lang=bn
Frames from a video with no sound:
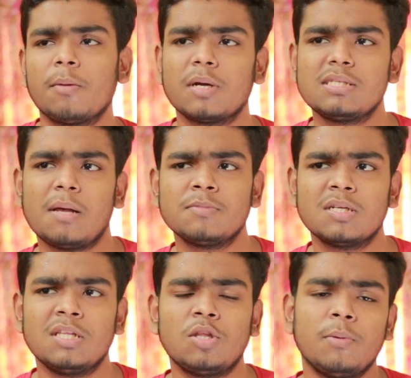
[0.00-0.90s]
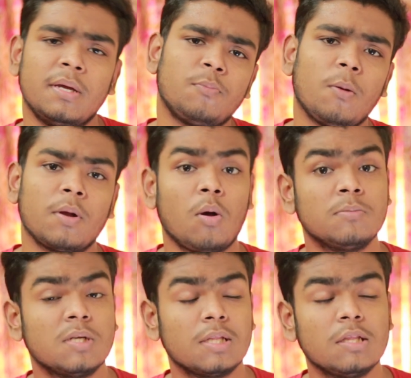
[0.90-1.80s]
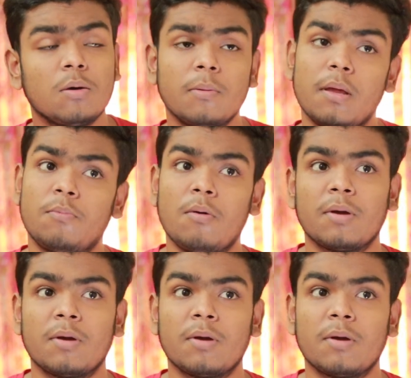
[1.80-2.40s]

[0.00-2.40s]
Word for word: এখন আমাকে সাবজেক্ট দিতে হবে এরপর আমাকে অবজেক্ট দিতে হবে